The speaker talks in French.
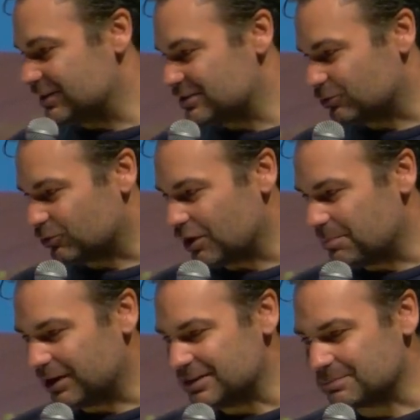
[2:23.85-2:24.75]
Alexandre en a
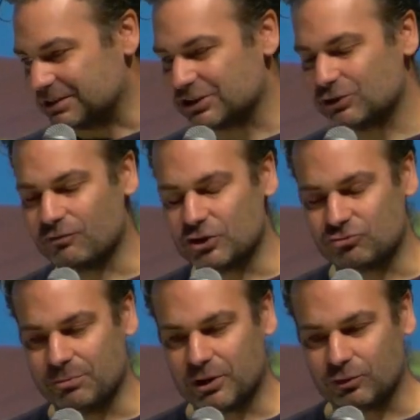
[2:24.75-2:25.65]
parlé ce matin,
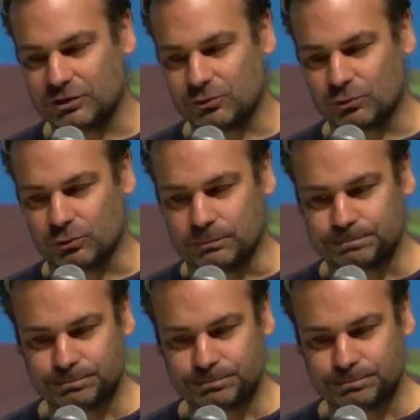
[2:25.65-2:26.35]
je ne vais pas revenir dessus.